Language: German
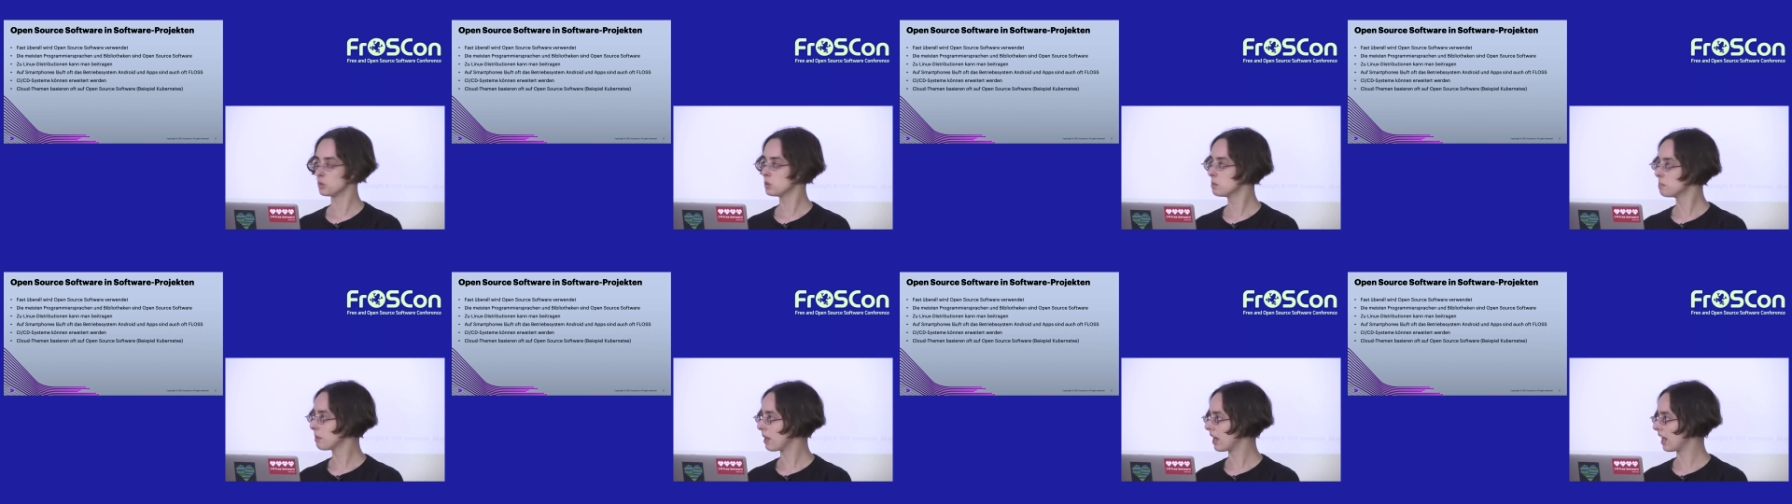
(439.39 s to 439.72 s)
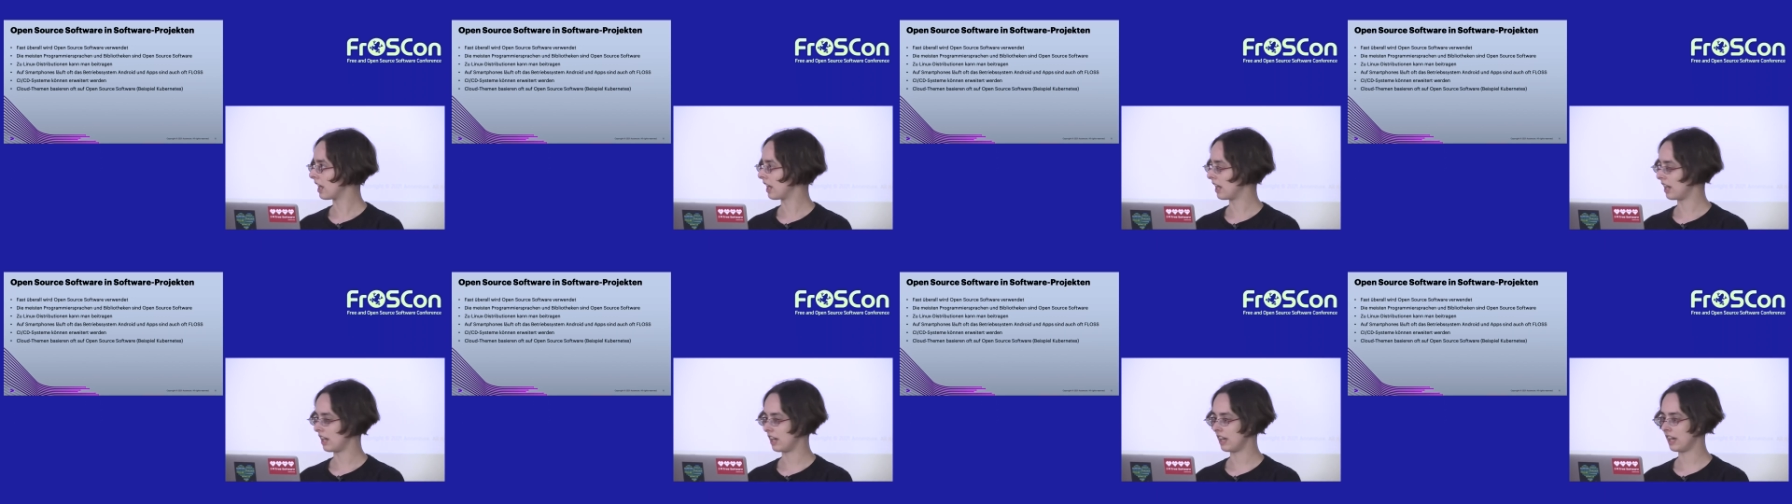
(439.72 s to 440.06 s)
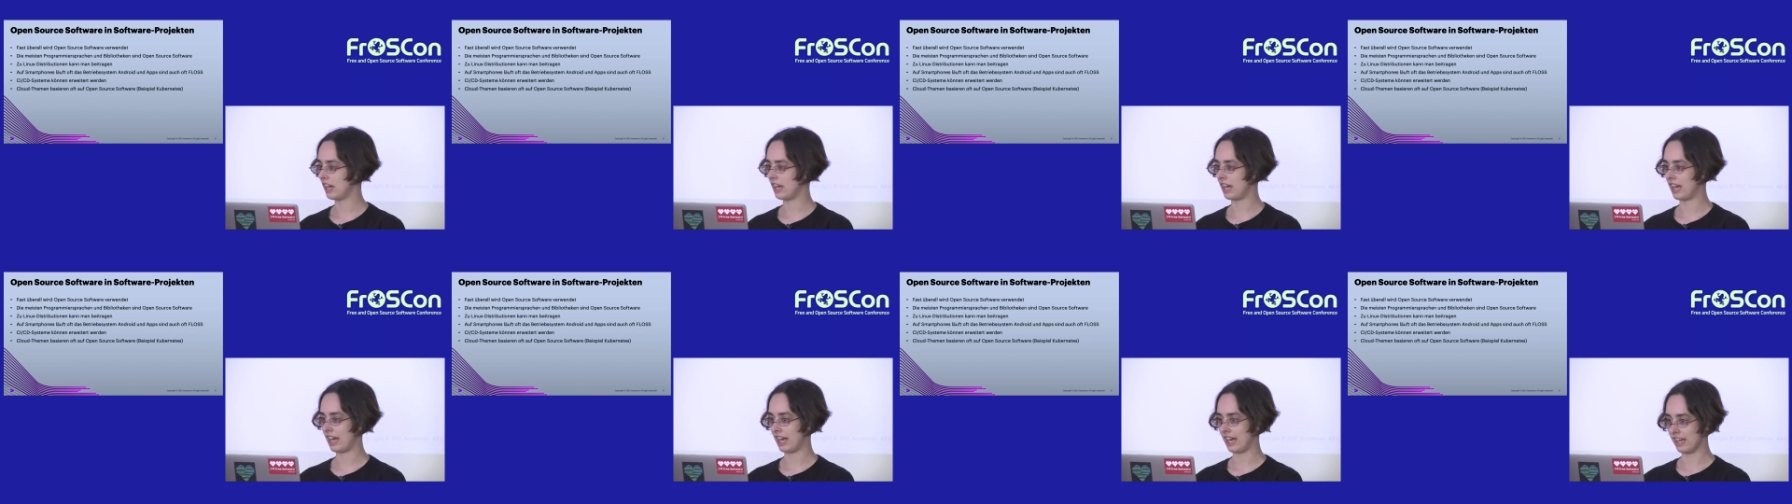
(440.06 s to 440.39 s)

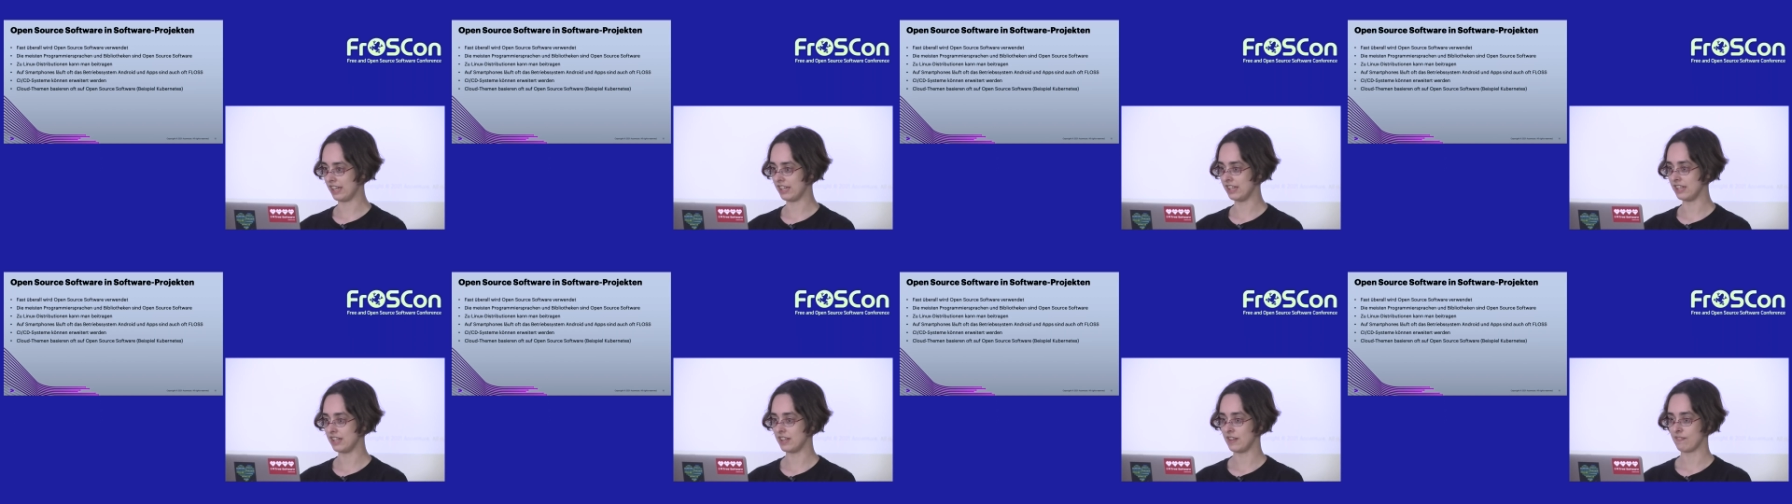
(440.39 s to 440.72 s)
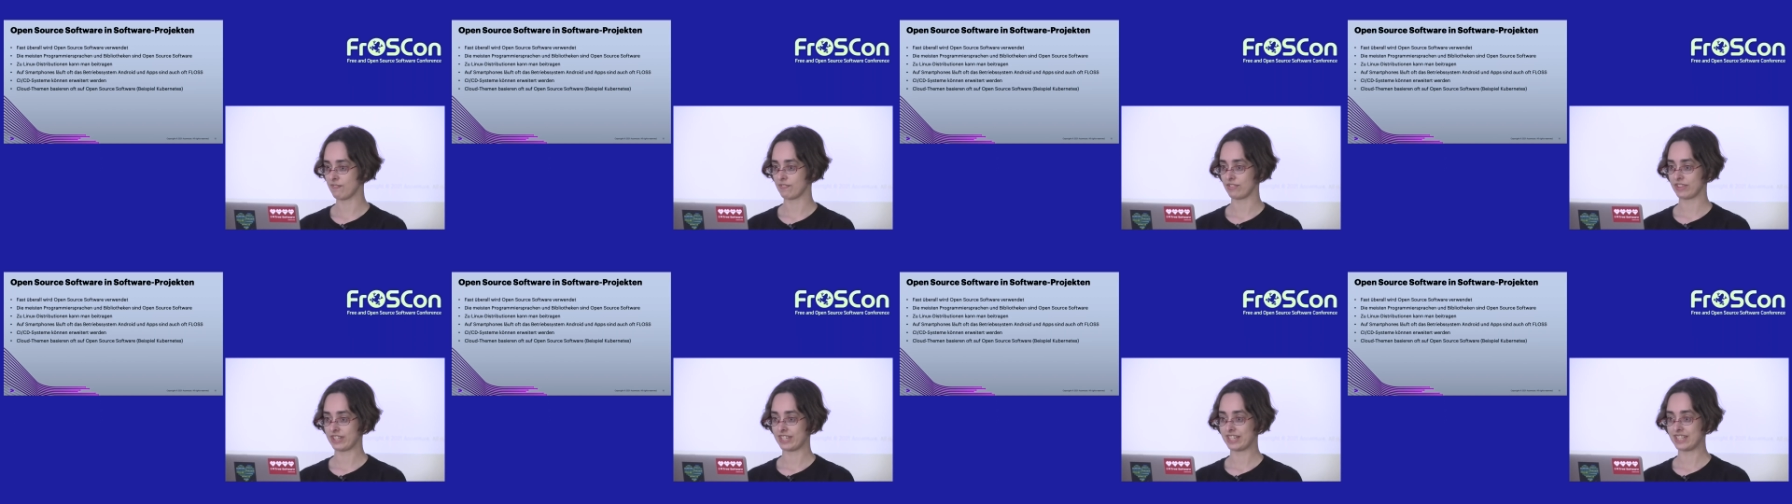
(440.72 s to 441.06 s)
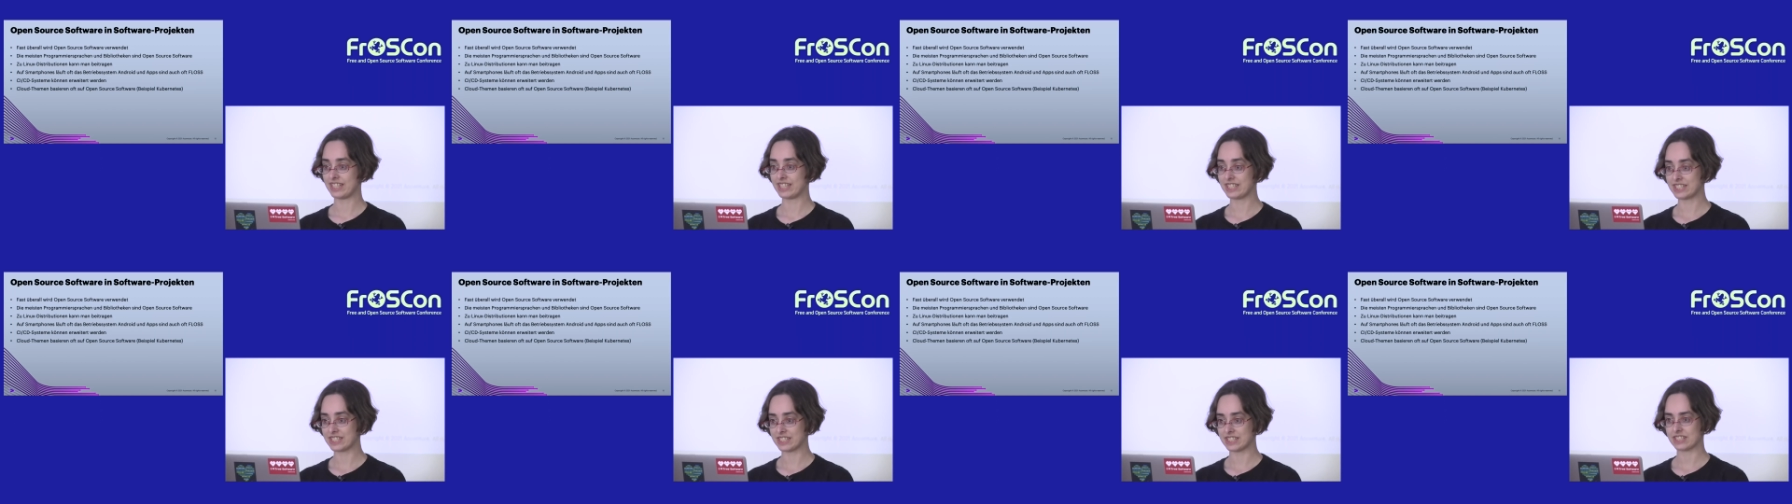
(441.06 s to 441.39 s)
überall
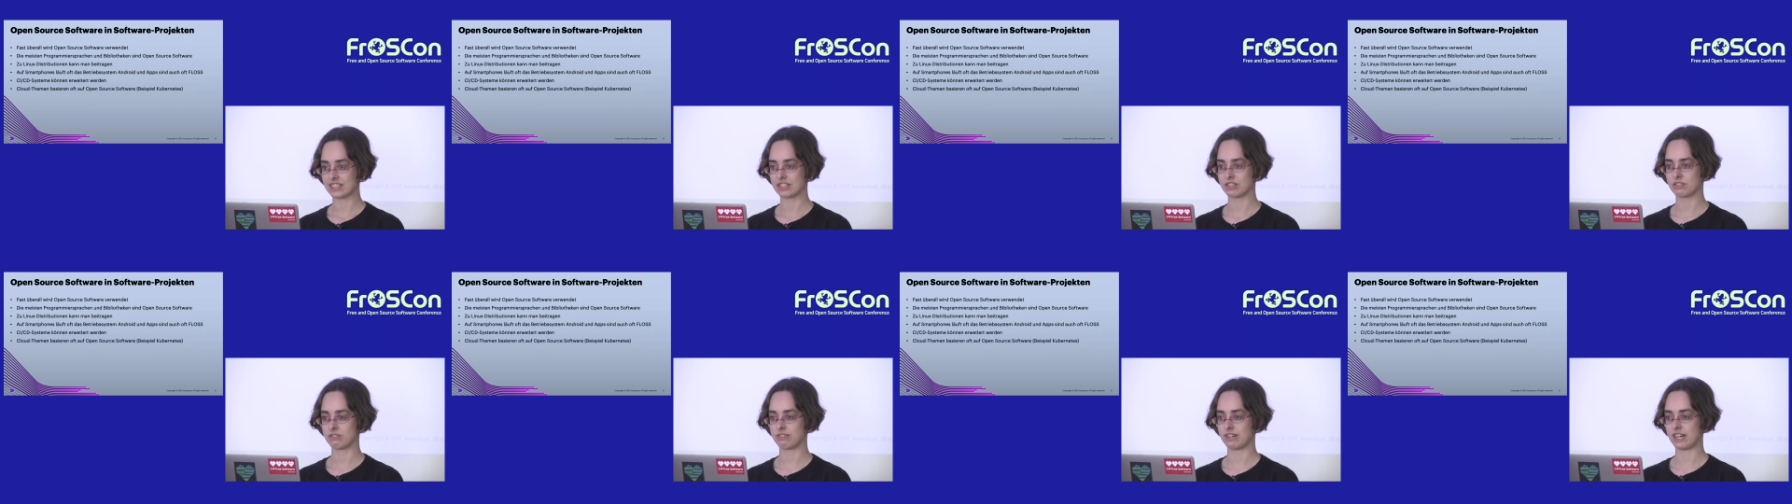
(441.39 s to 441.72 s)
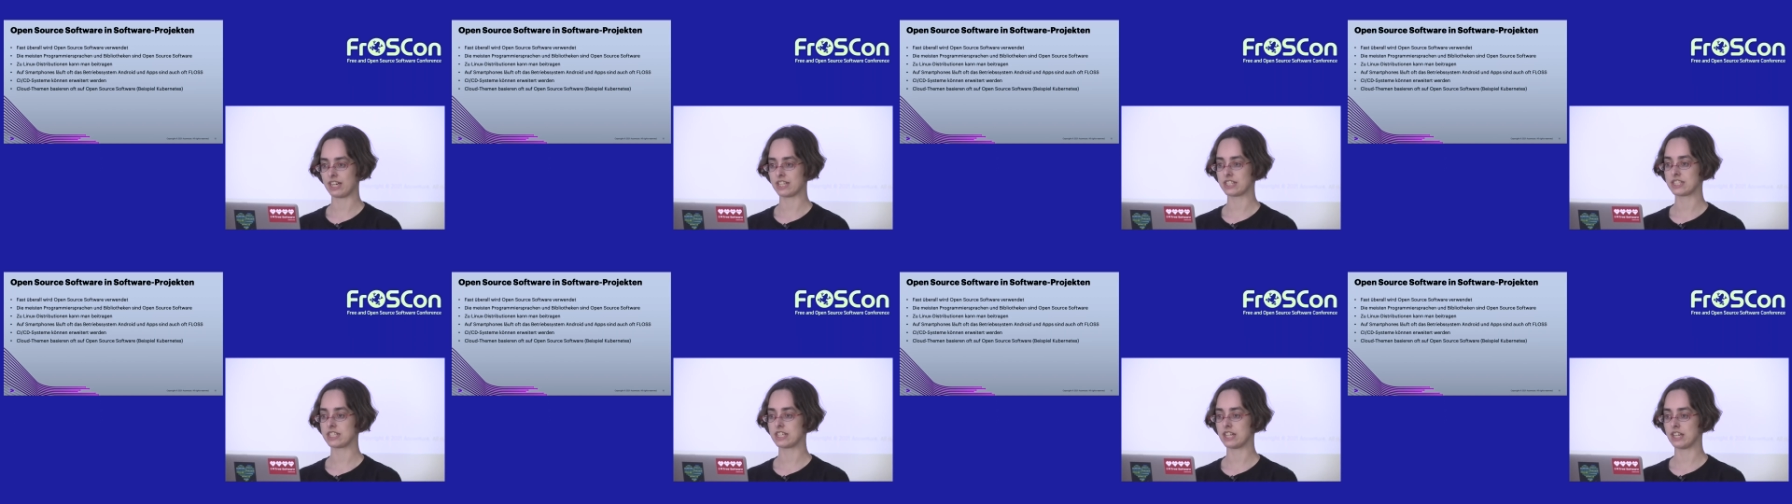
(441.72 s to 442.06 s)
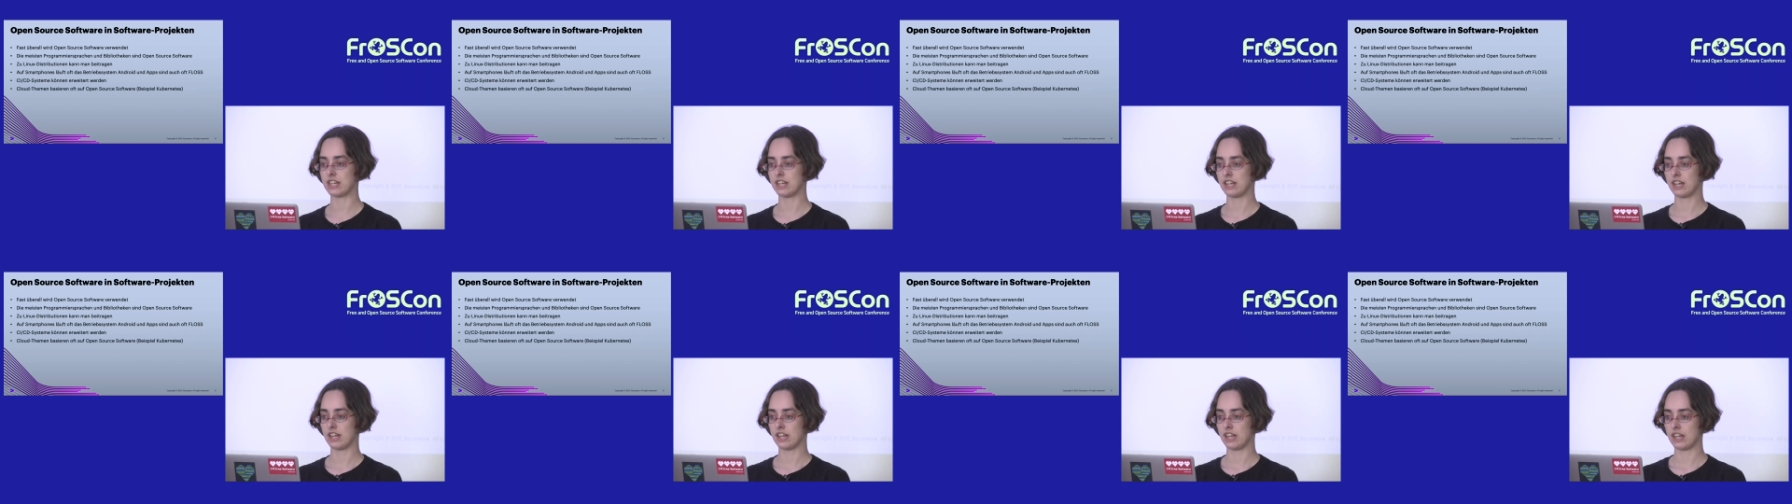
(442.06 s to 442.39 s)
ist quasi
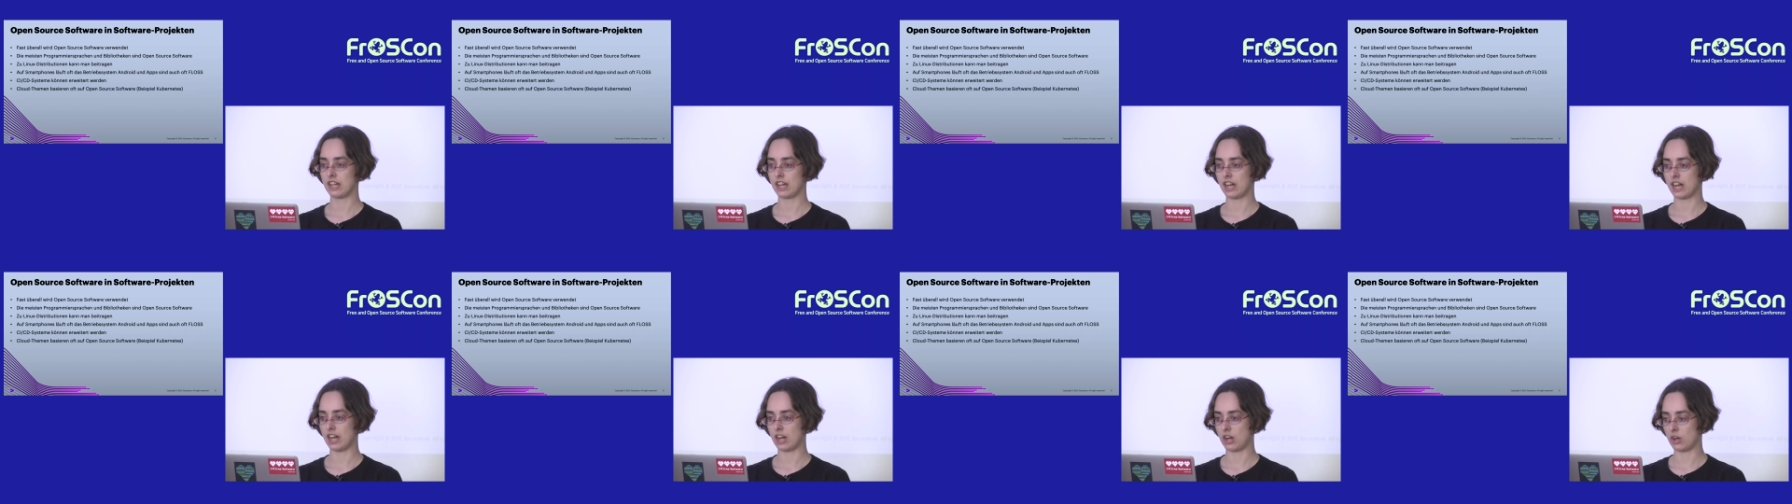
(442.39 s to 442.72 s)
äh,